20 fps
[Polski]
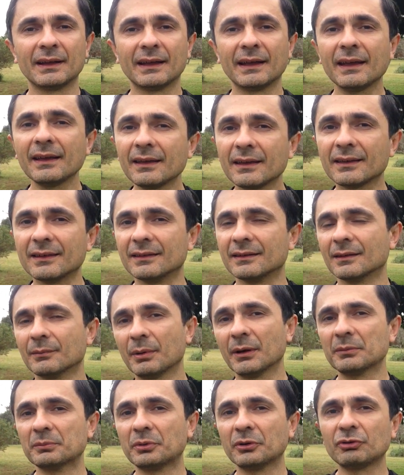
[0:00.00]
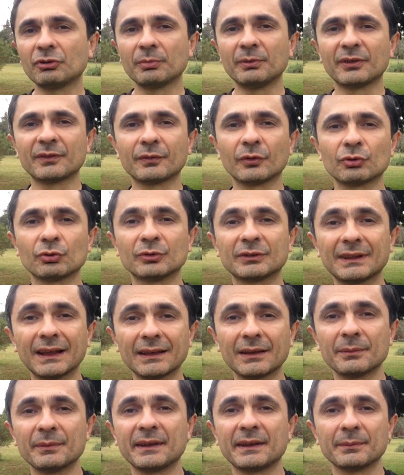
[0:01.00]
Ej, Pan Bóg Ciebie stworzył
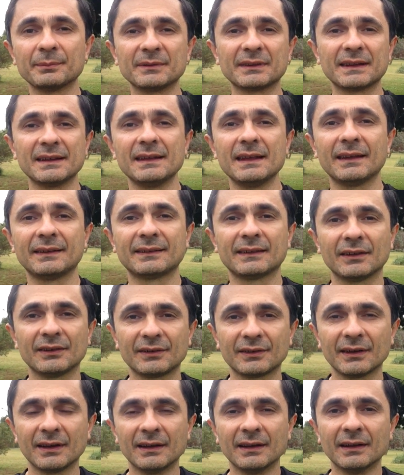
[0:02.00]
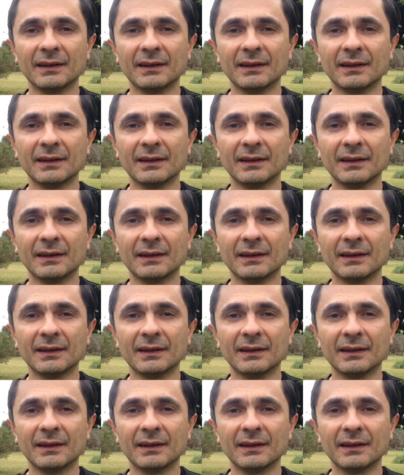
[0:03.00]
takim, jakim Ty jesteś.